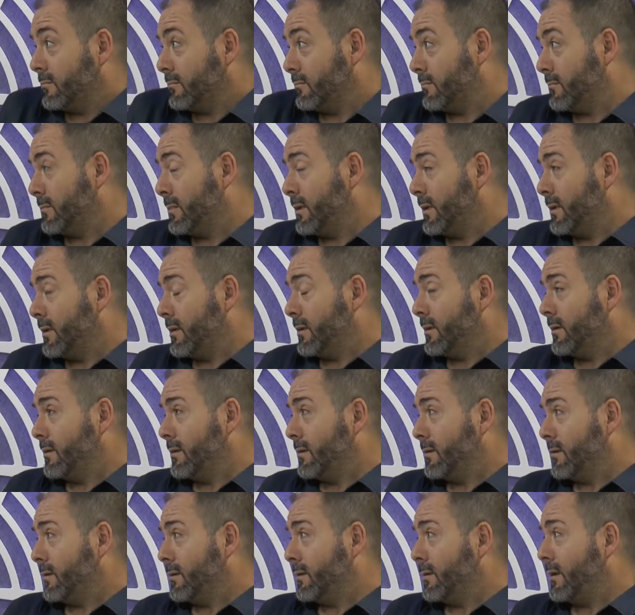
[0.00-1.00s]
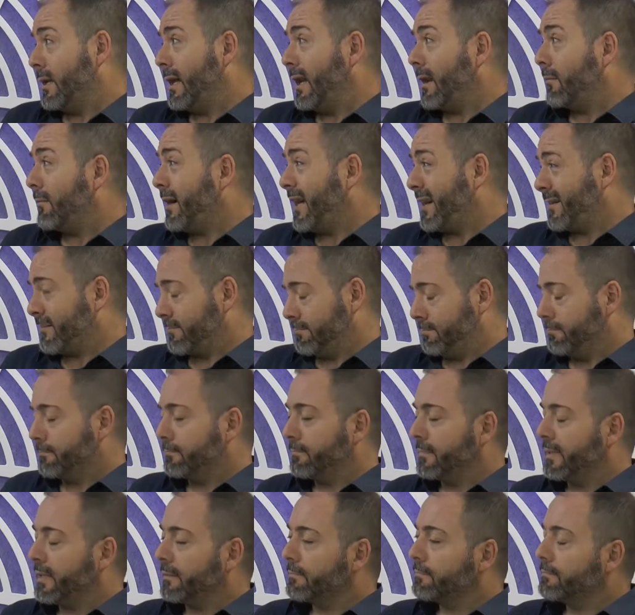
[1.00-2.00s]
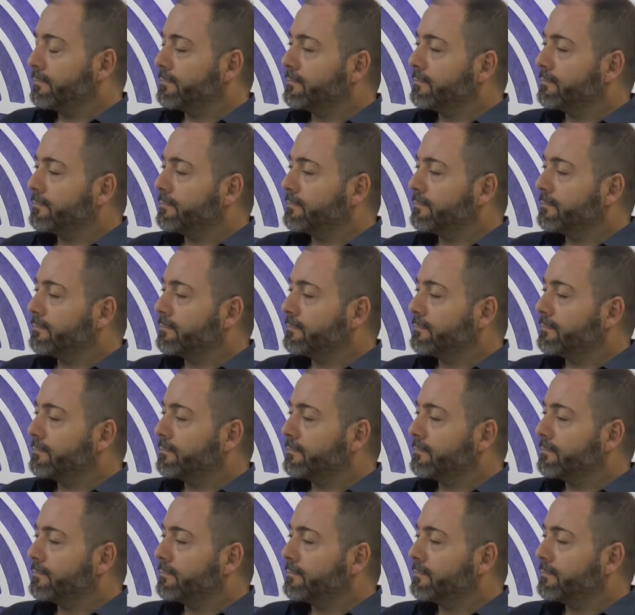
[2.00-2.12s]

eh, alabar, alabar, Aunque, aunque, la